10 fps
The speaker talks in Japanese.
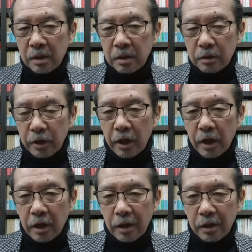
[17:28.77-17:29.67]

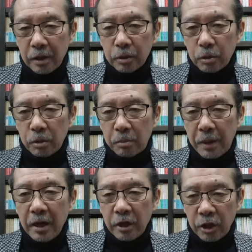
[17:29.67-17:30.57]
で、その
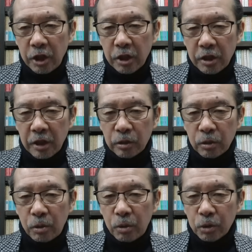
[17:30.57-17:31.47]
前に
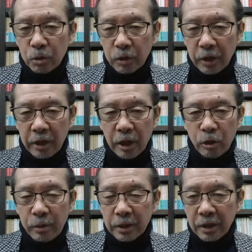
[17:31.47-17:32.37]
ラジオ放送で
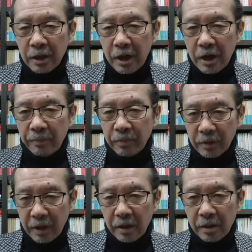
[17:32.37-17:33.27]
ケンコバさんが、
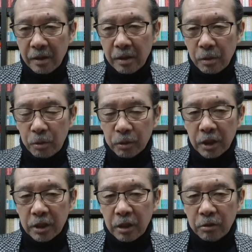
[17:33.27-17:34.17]
ね、小
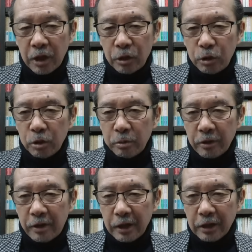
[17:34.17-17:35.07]
沢さんの誕生日
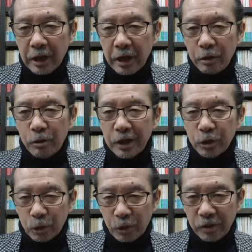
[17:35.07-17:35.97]
は行かない方がいい
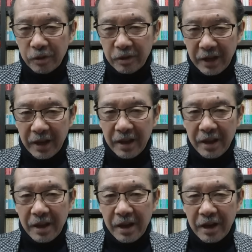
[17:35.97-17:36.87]
ぞと。ね。
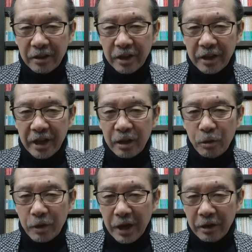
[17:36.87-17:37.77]
あれで芸
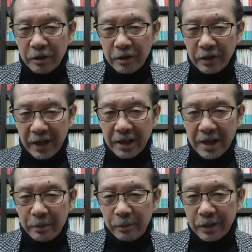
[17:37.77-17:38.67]
能界のね、
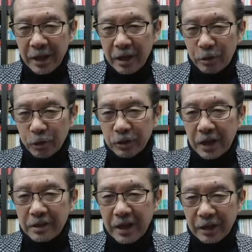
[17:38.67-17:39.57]
闇みたいなことに
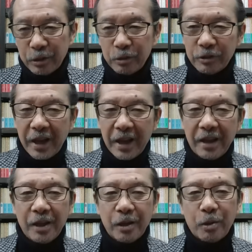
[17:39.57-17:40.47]
なるからっていうね、
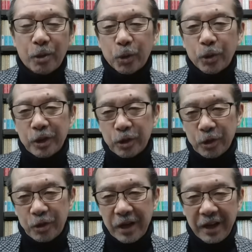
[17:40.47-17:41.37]
ことですよ、
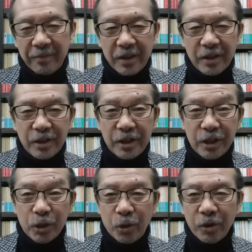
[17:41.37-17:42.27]
これ。非
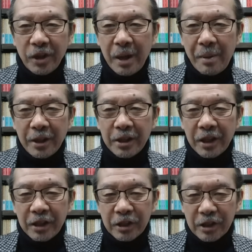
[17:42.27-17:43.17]
常にやばいじゃ
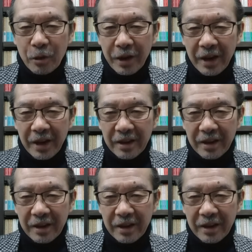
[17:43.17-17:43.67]
ないですか、これ。